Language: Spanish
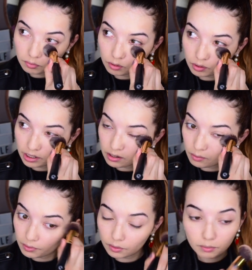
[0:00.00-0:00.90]
Con esa
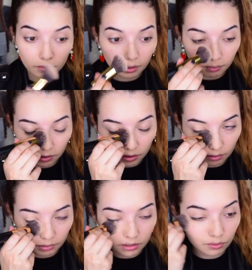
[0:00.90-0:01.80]
bomba yo no pude, pero
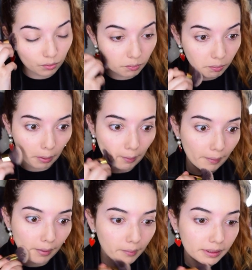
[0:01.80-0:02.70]
tal vez si es un
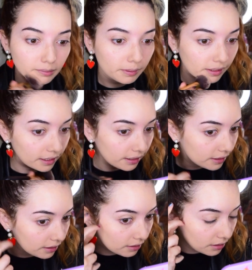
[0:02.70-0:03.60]
poco más
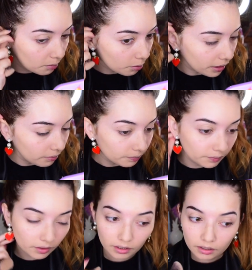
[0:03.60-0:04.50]
pequeña se pueda.
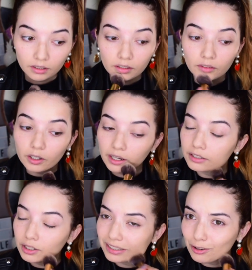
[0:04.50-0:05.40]

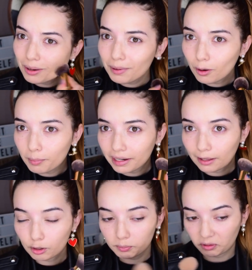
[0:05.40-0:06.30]
Oigan, yo casi nunca me hago
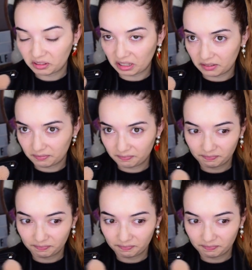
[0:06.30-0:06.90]
peinados, pero ¿qué tal?